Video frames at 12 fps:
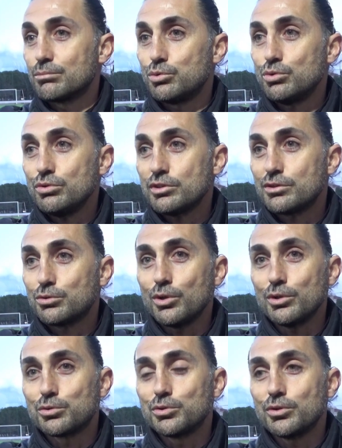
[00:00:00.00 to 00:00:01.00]
bunu
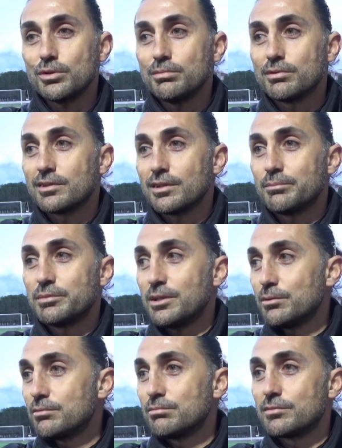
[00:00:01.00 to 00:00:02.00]
şöyle düşünüyorum. E,
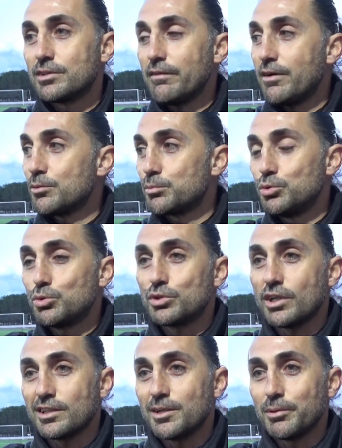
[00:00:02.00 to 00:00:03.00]
bize devamlı büyük
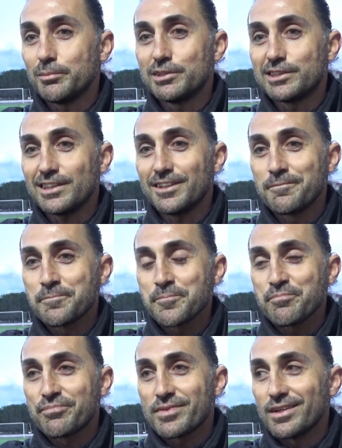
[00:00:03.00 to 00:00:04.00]
sahada yapabilsek
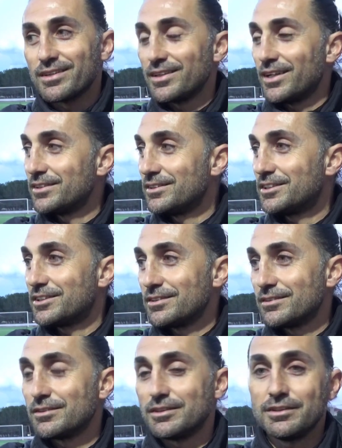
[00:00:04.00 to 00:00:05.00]
yani hiç
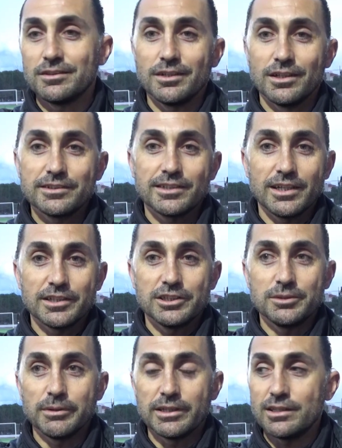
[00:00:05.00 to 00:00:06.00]
e, halı sahaya
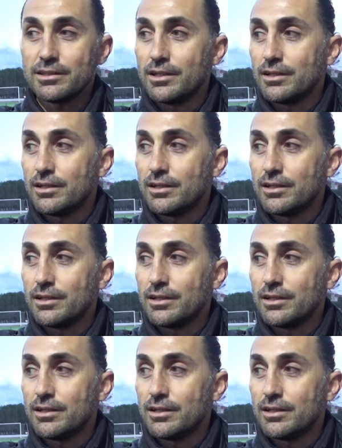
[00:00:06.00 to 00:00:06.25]
girmeden e,